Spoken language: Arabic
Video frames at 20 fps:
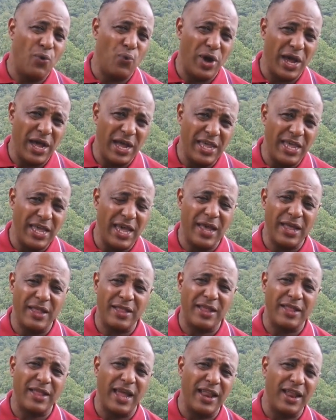وهي
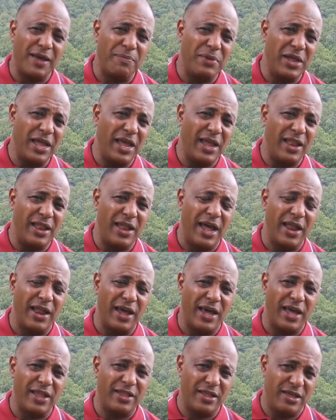تتعلق
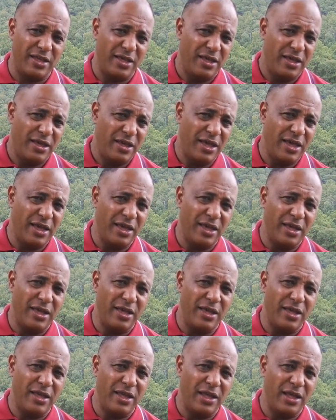بالعلاقات
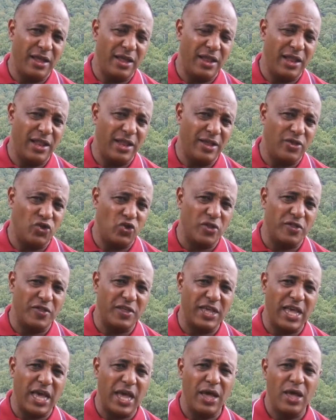آه،
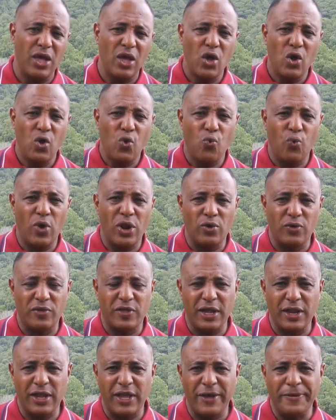الجنسية
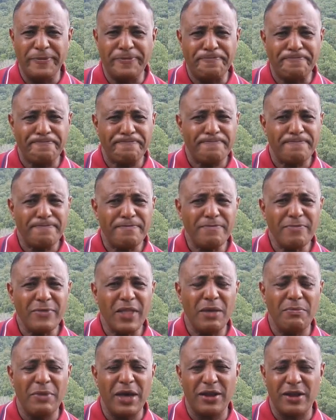والأسرية
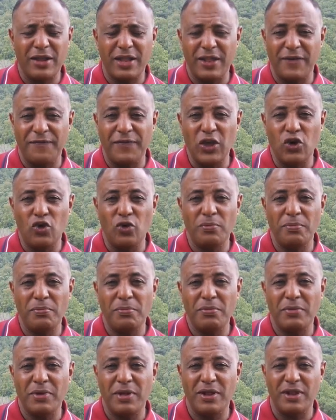بارك الله فيكم
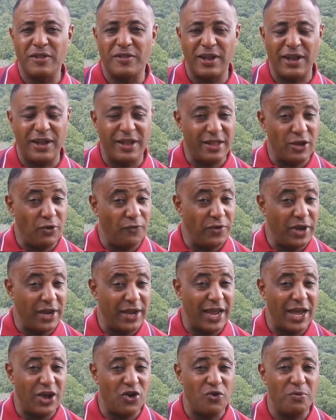نسأل الله
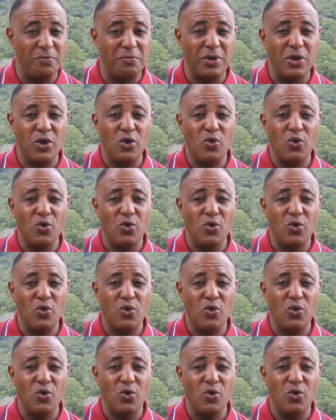التوفيق لكم